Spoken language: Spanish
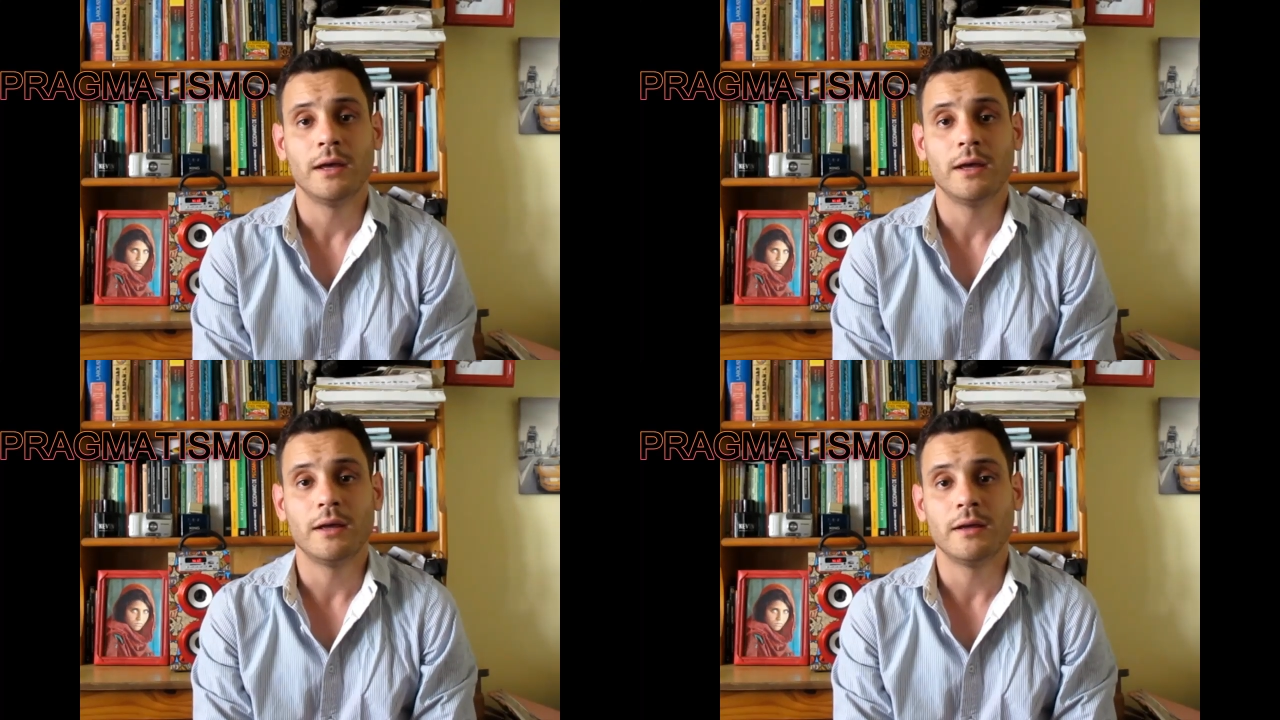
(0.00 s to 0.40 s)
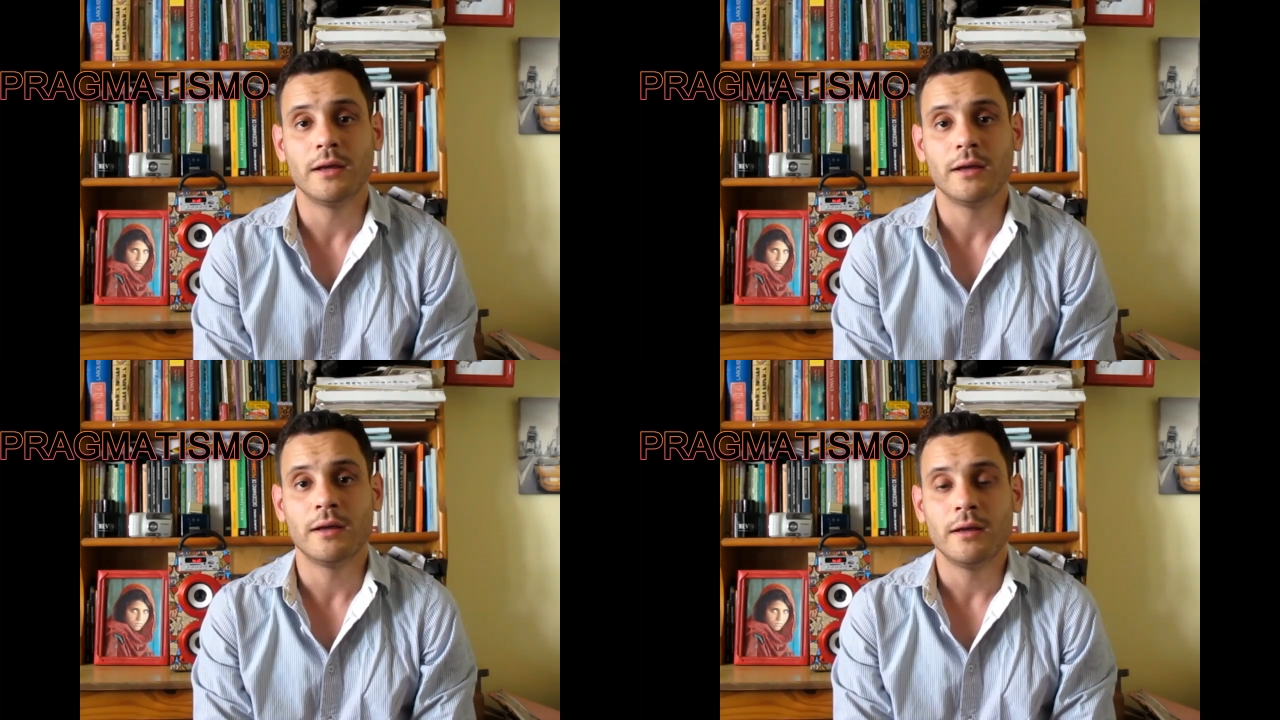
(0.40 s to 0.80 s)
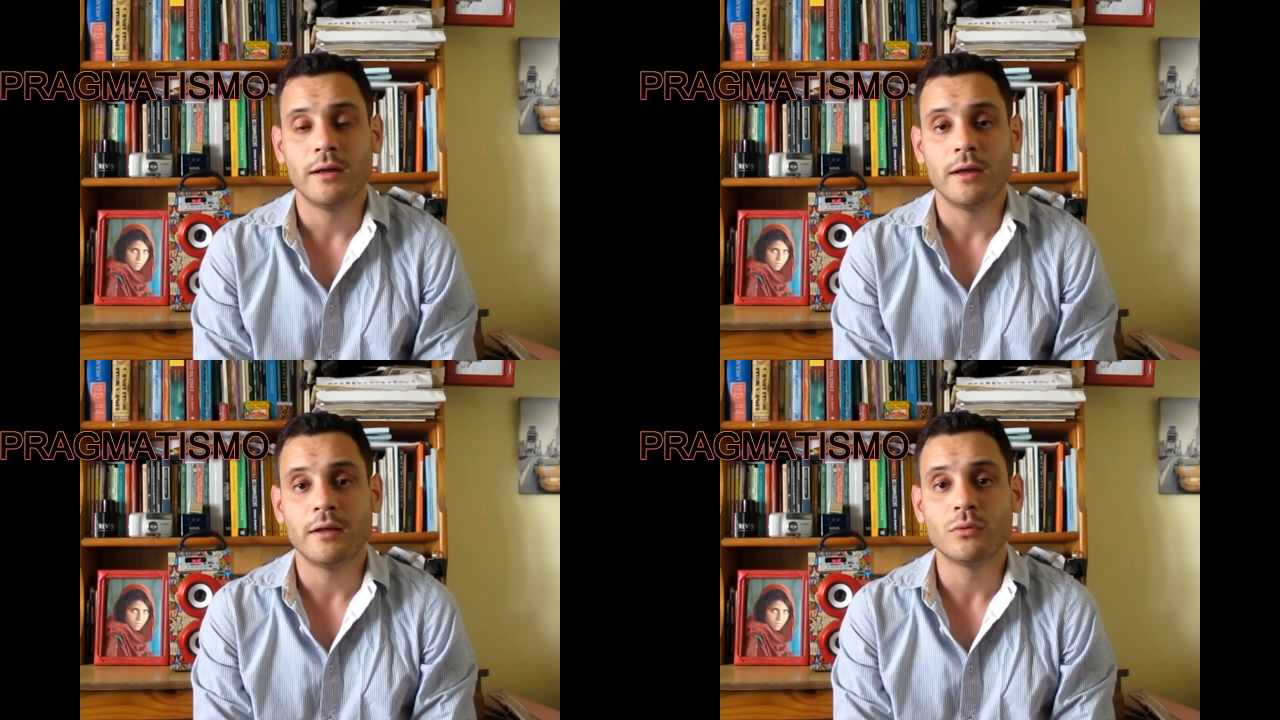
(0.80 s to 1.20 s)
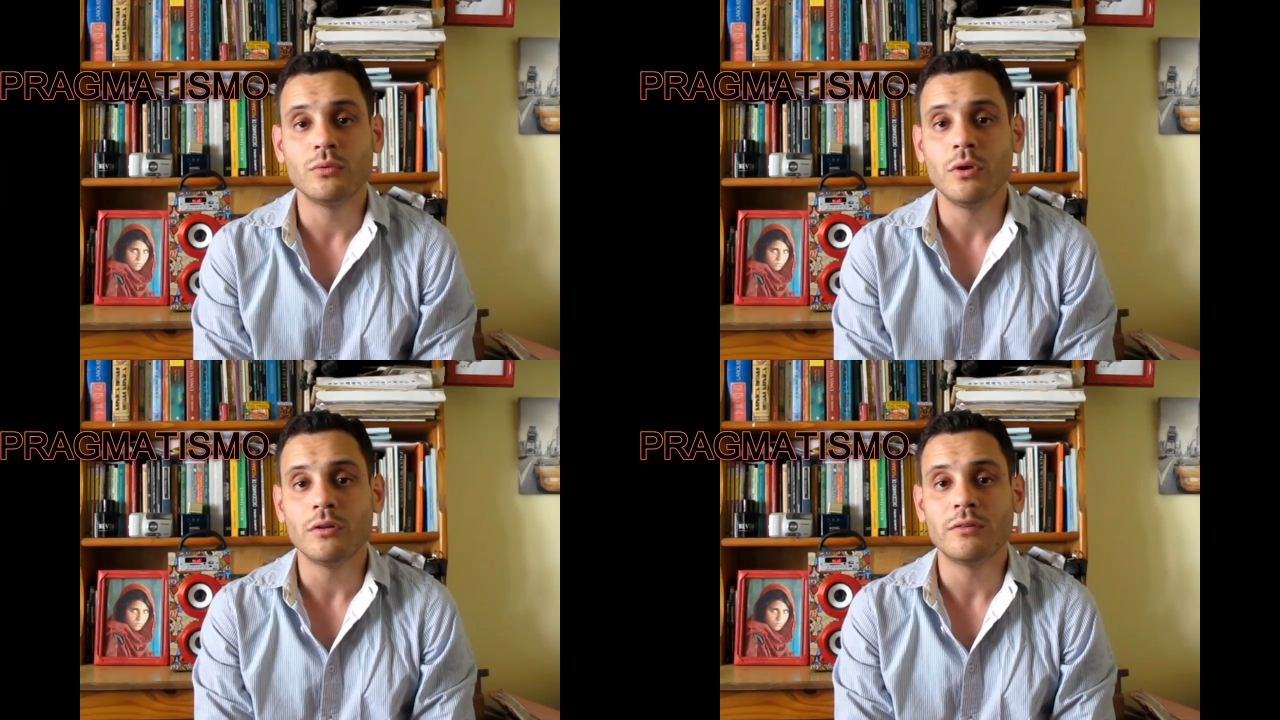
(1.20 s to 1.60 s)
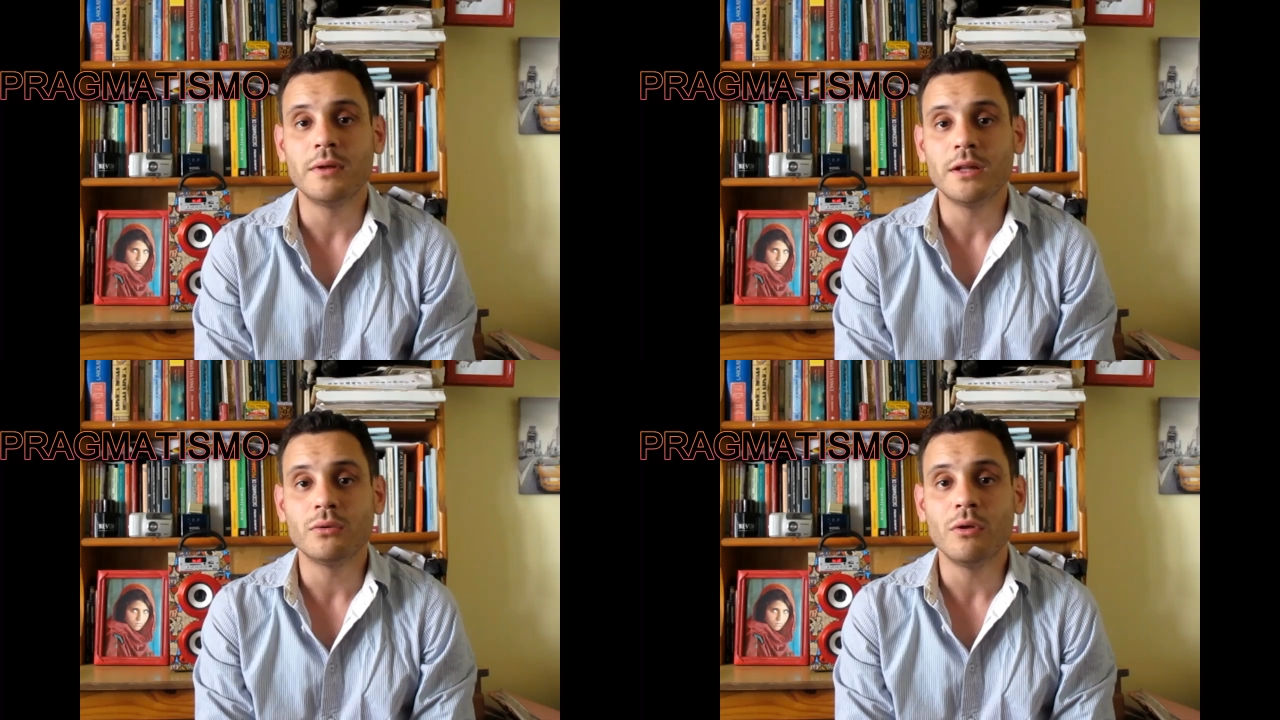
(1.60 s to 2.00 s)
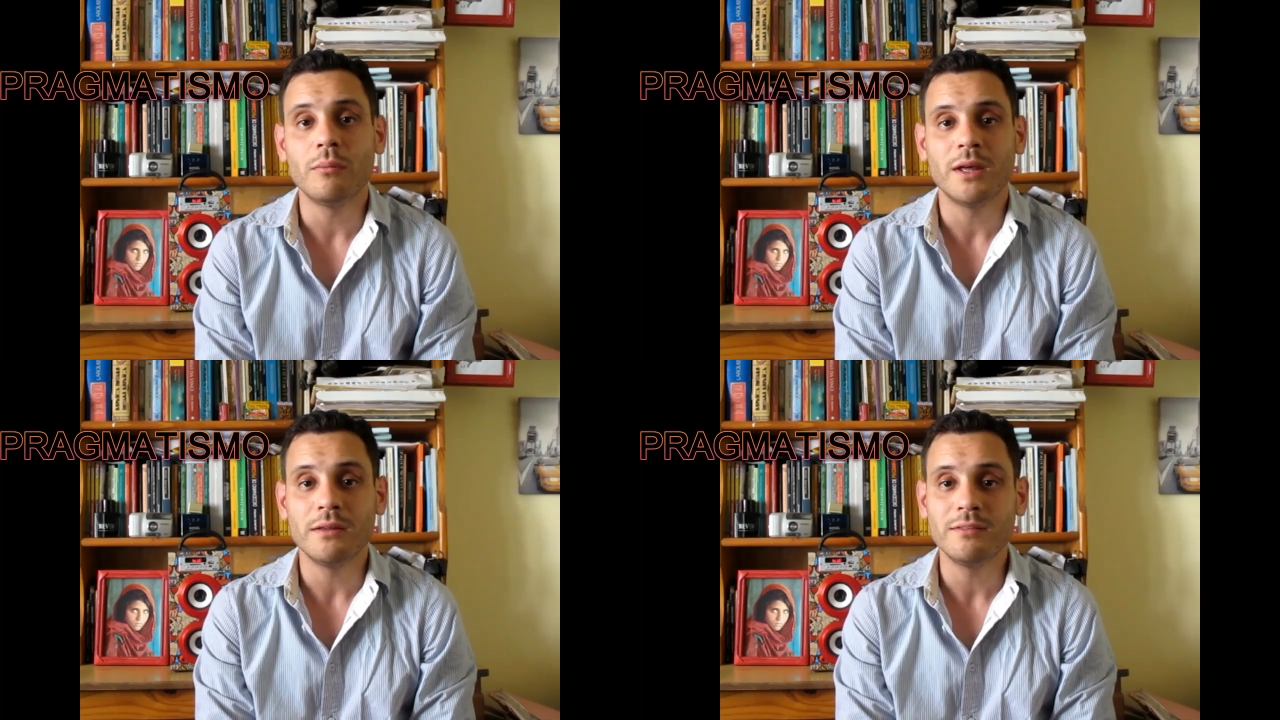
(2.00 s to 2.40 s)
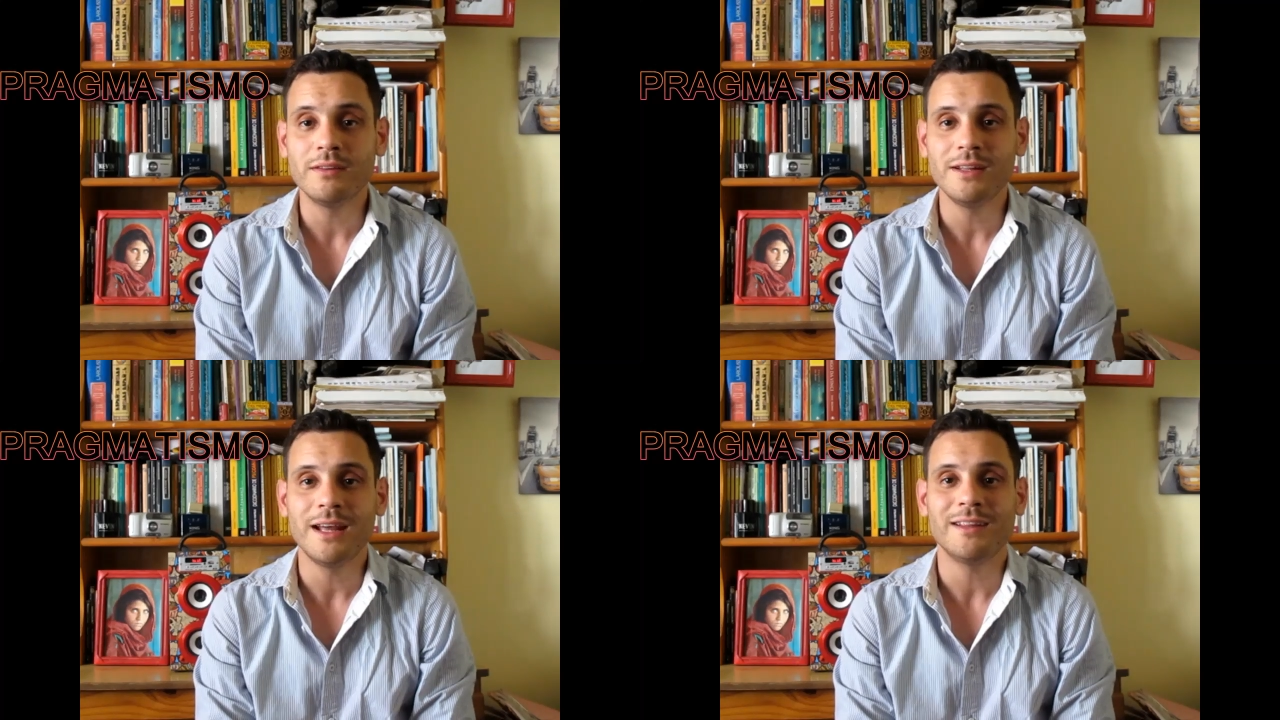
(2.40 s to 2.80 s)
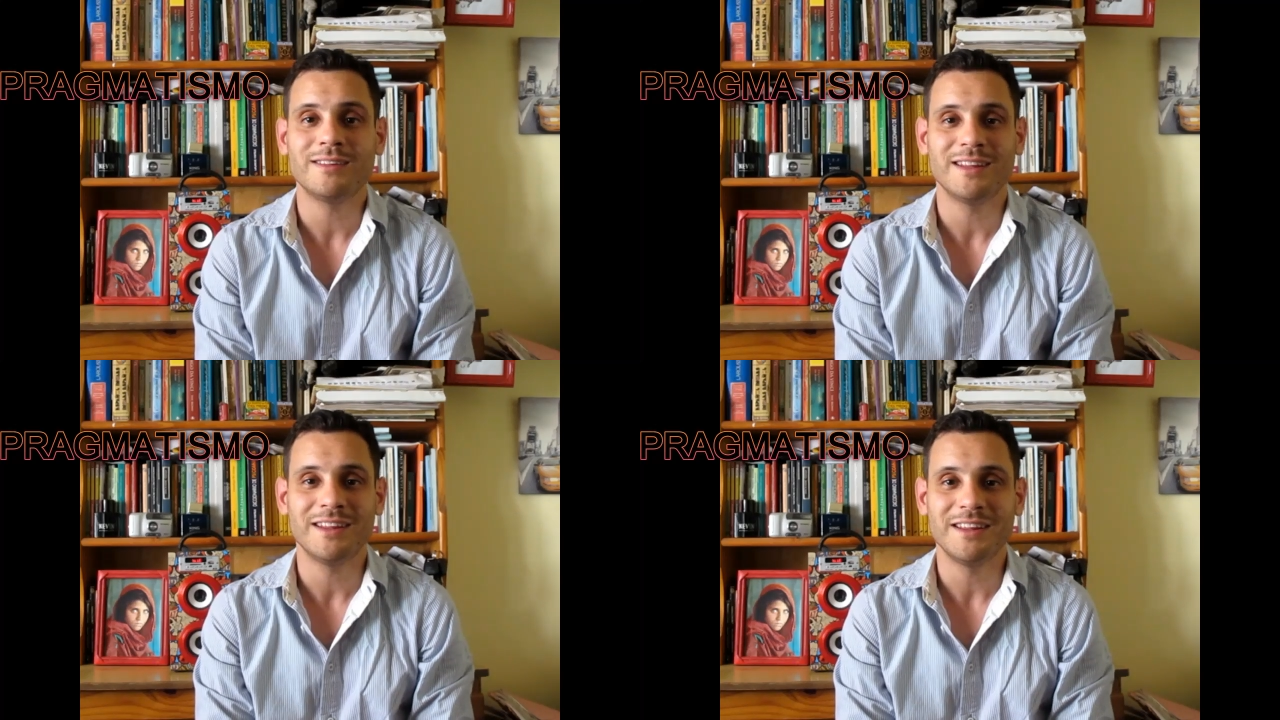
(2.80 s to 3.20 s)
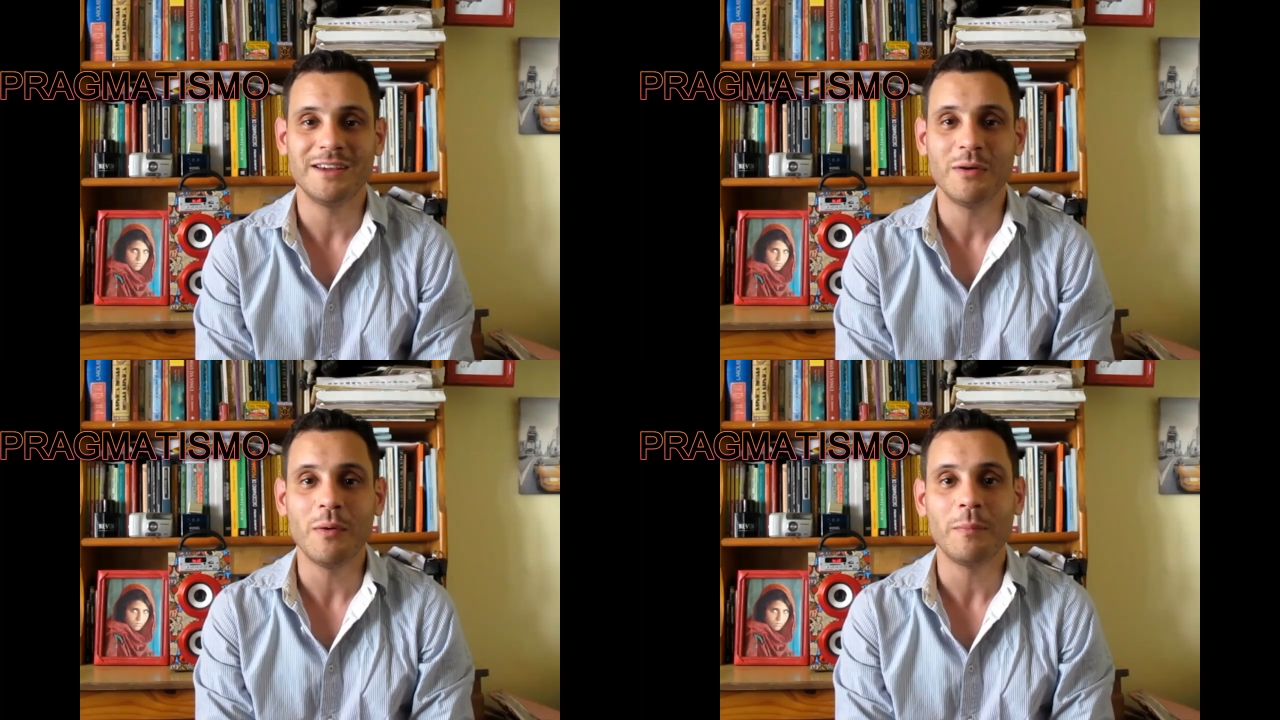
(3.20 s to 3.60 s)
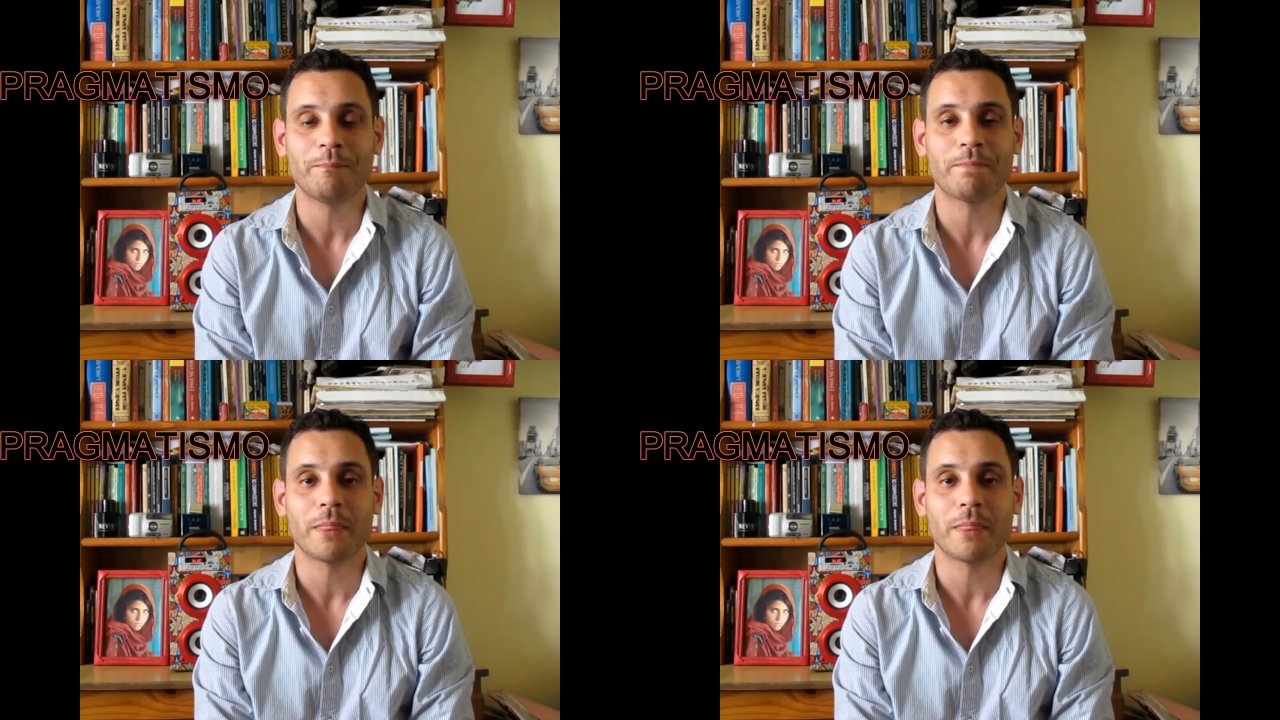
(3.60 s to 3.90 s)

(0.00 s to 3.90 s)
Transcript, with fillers: Eh, estudió, si bien estudió medicina, se dedicó